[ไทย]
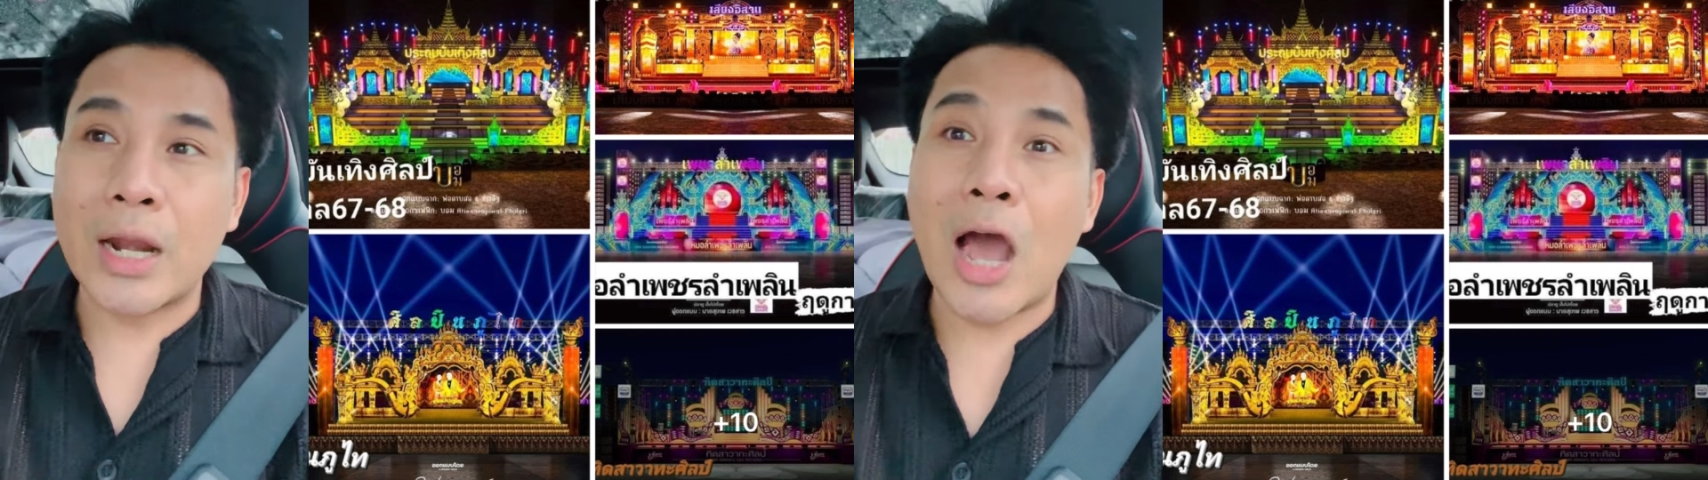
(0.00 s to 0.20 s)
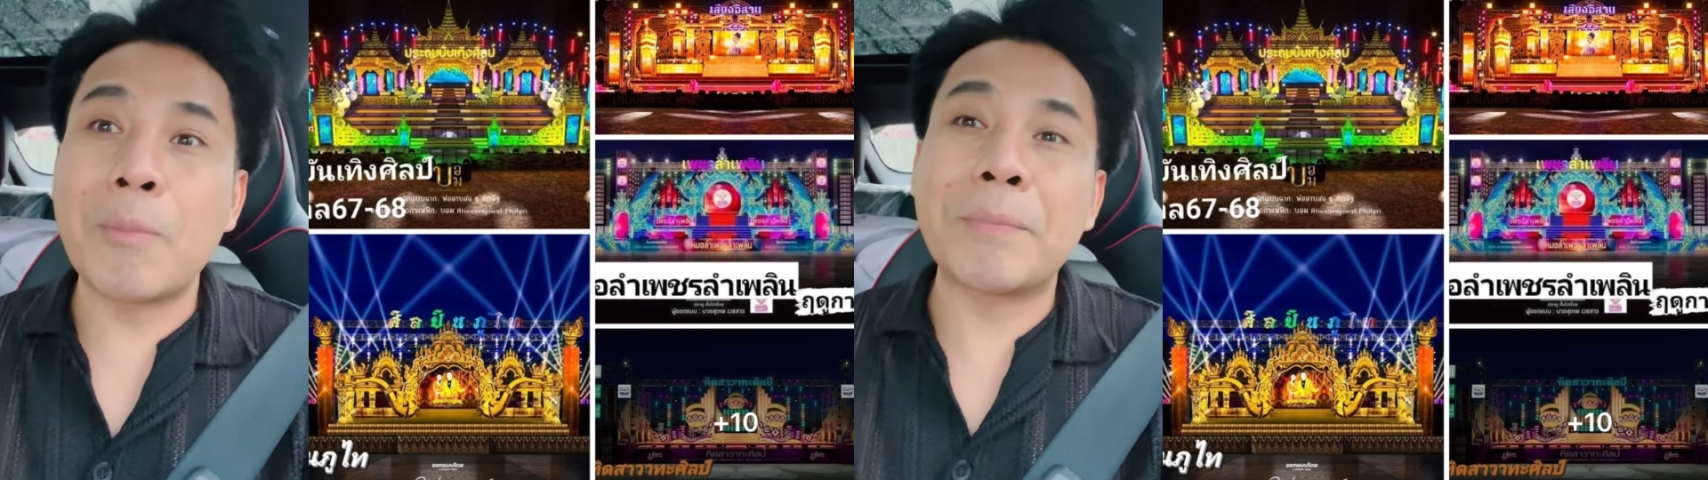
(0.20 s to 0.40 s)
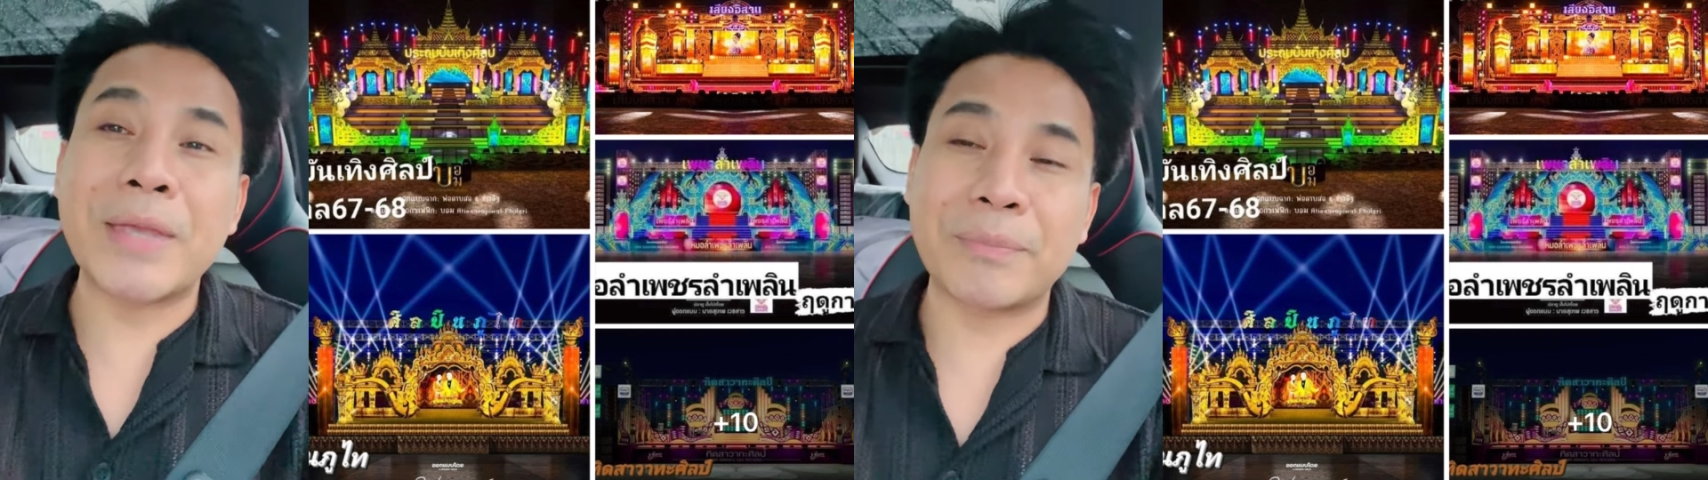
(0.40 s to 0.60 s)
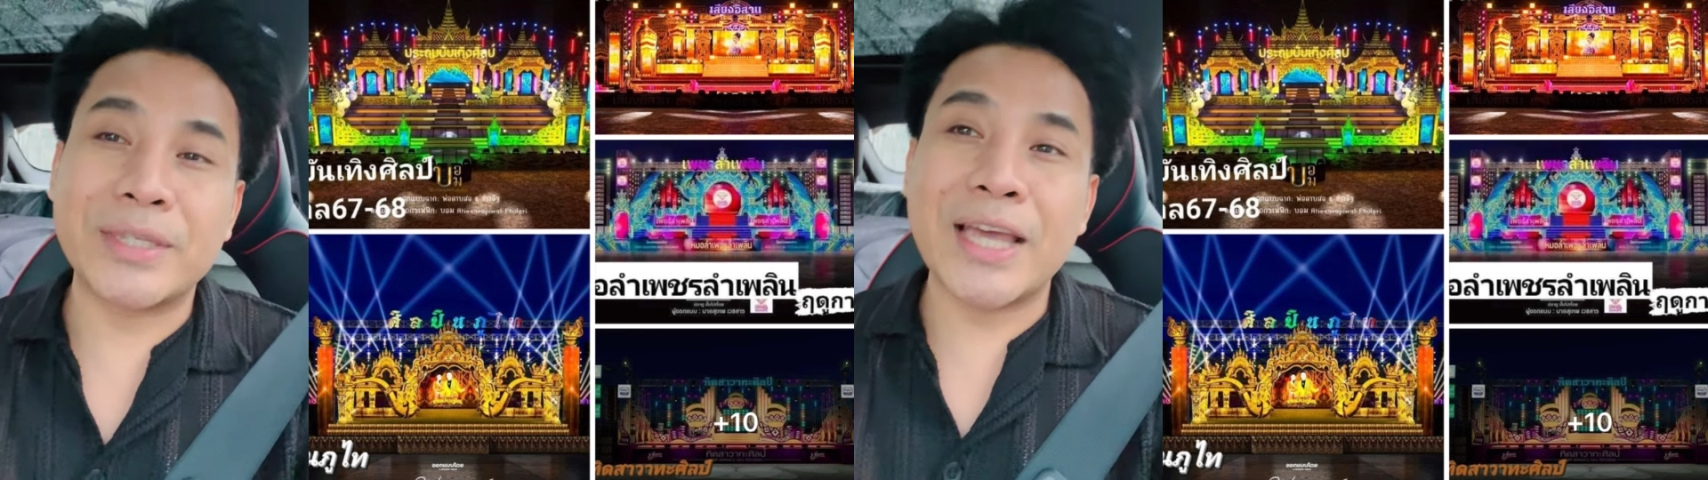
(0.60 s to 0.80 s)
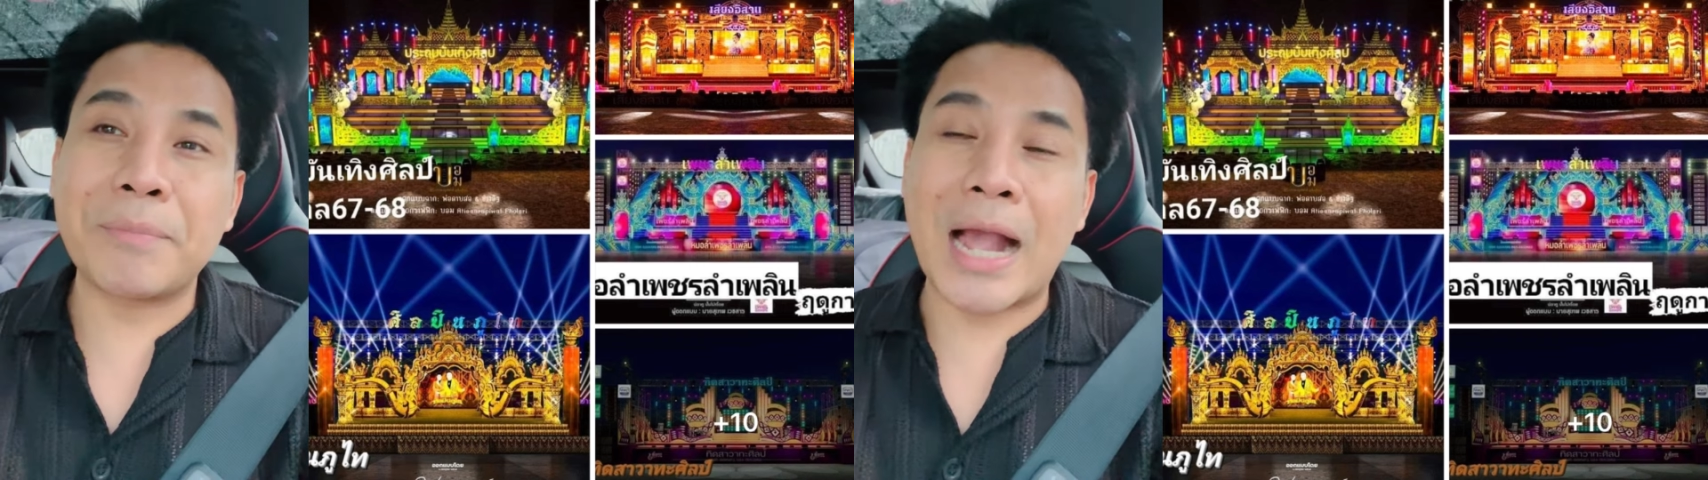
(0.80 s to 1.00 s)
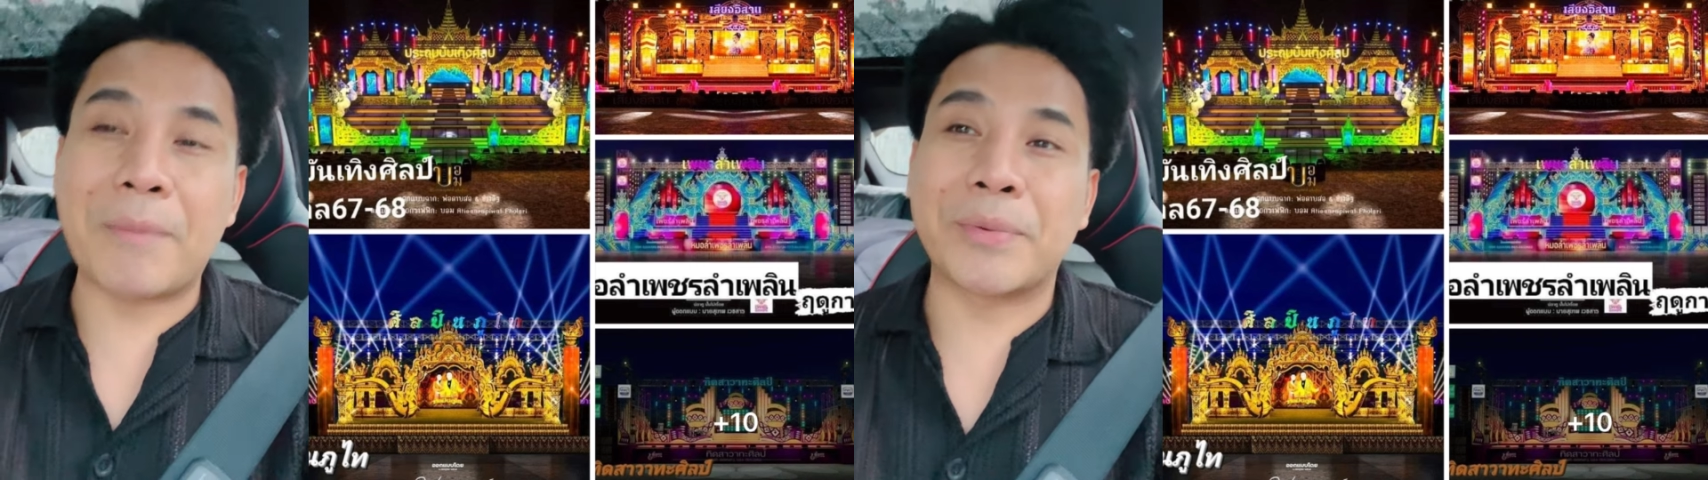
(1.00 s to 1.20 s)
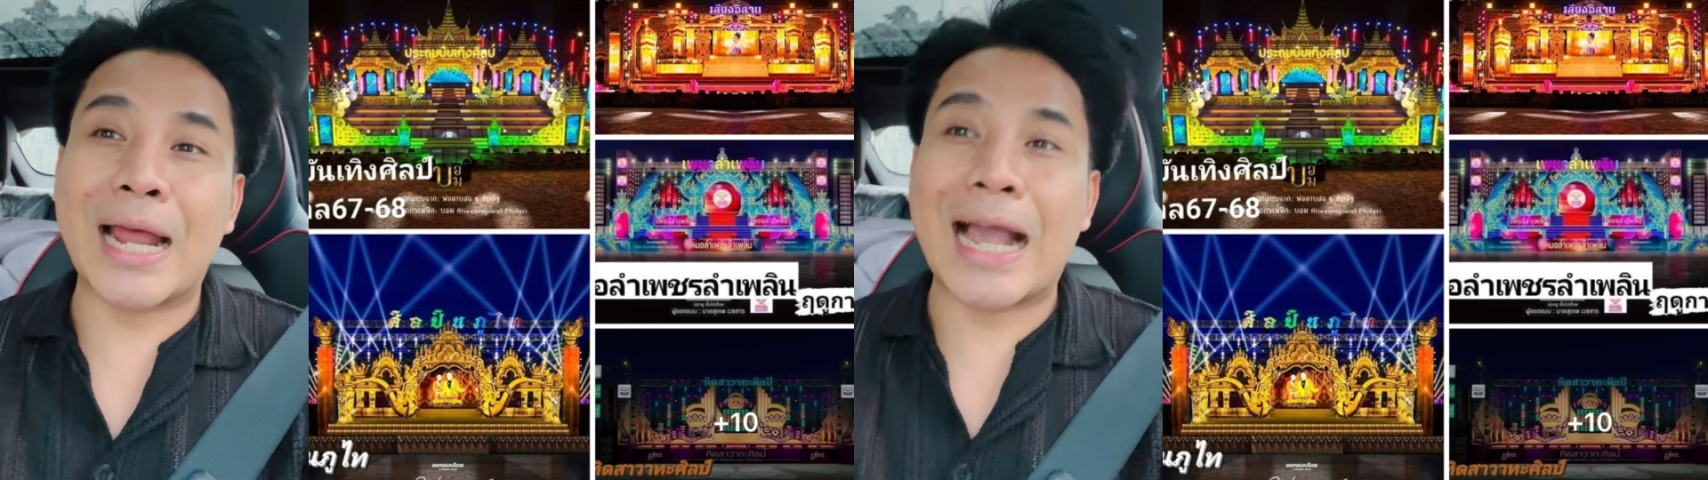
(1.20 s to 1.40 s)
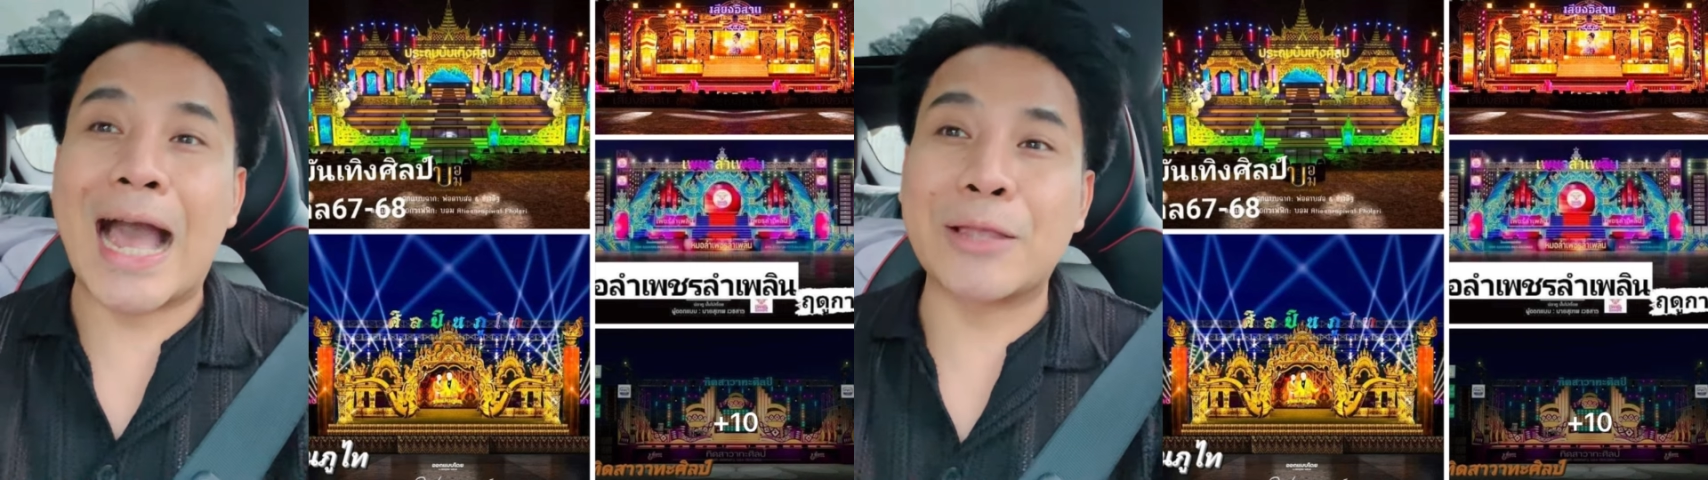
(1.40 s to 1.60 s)
เอามาเปรียบเทียบกับ
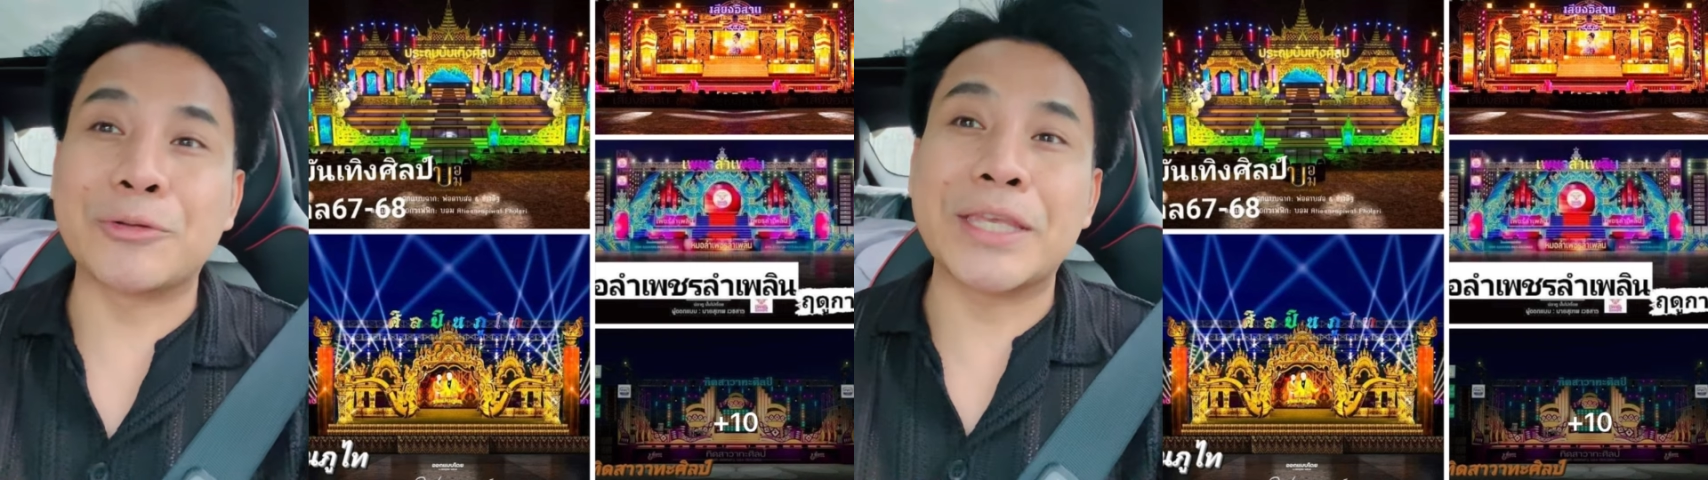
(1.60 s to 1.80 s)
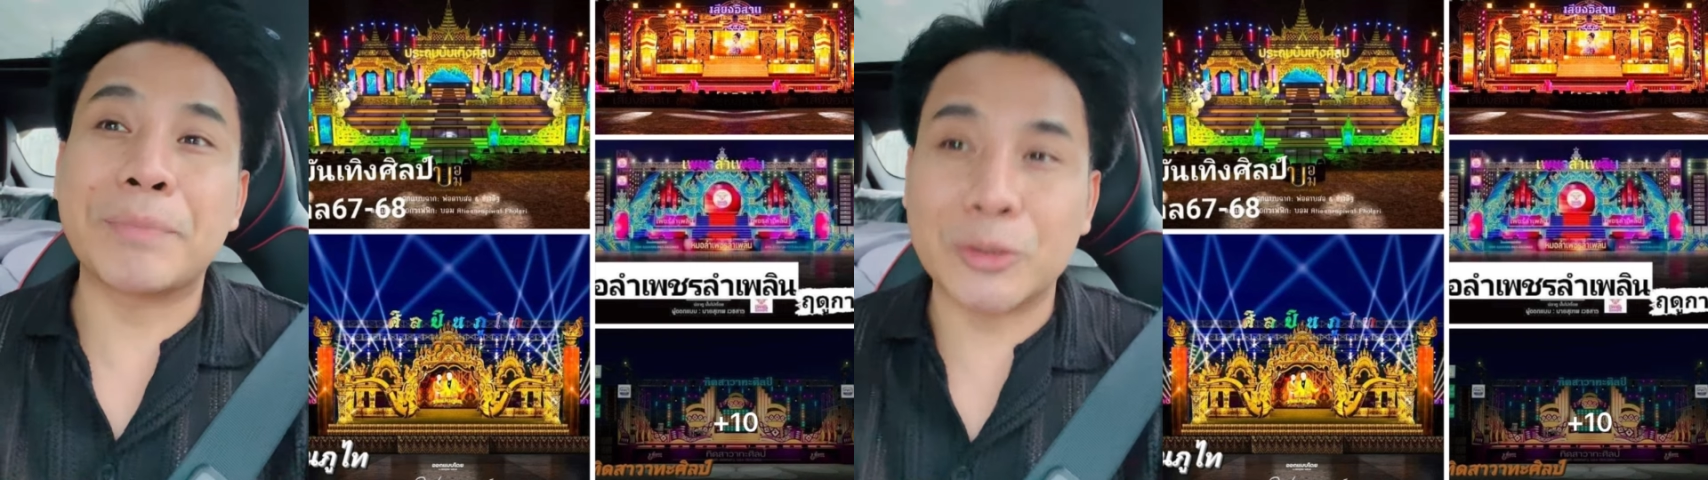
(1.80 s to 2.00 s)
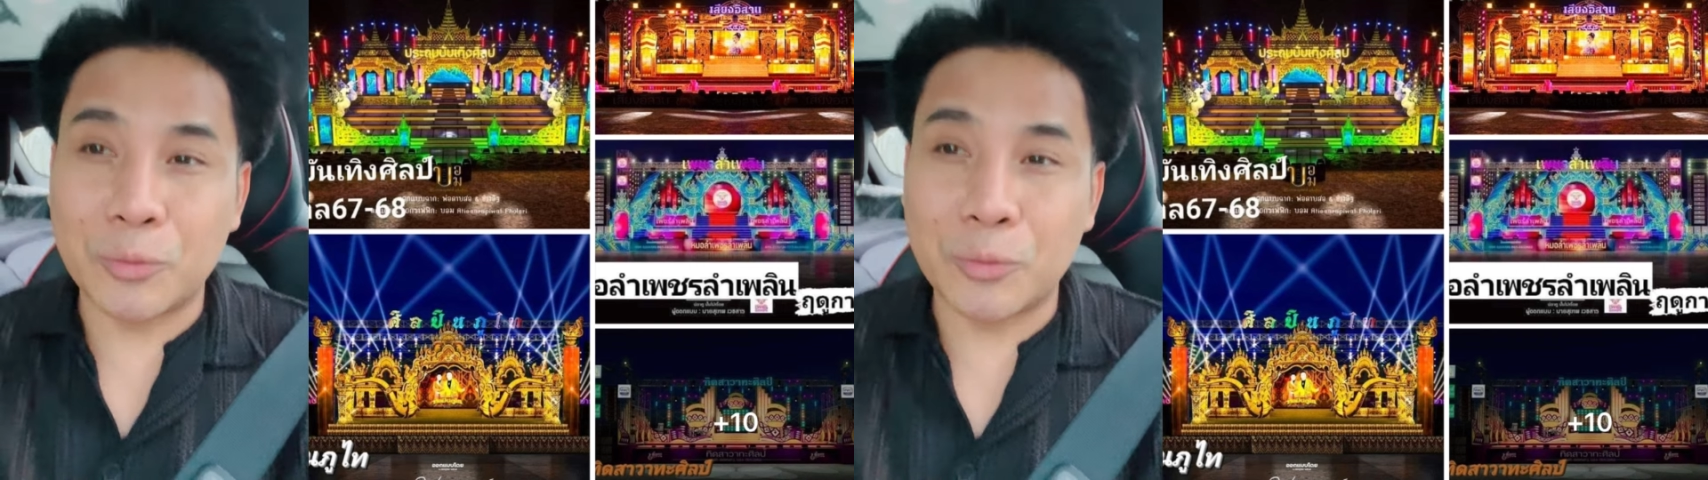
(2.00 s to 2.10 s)
ราคาอยู่ที่ป